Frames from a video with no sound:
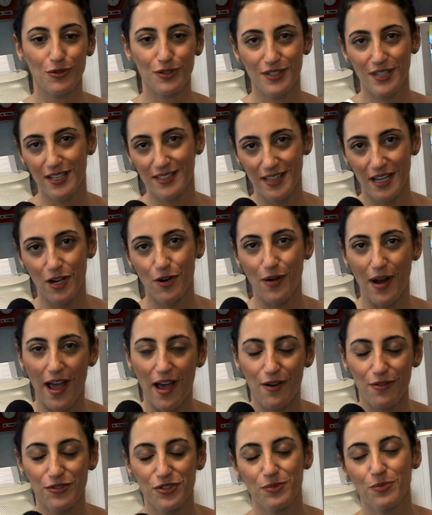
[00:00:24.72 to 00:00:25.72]
os
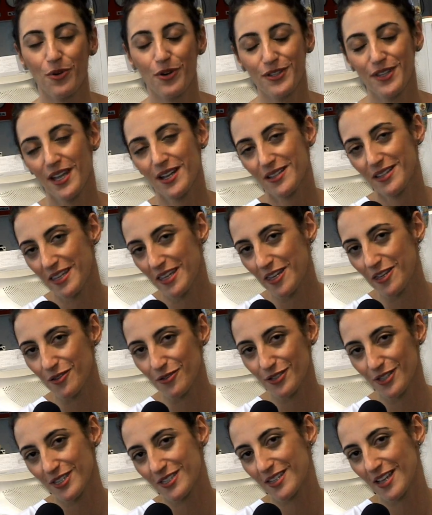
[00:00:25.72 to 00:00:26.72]
underground
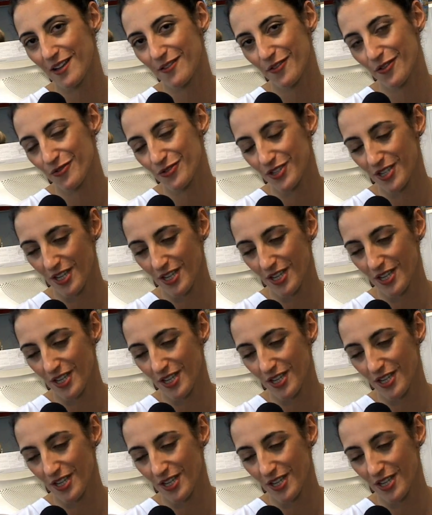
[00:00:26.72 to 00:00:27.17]
moderninhos estavam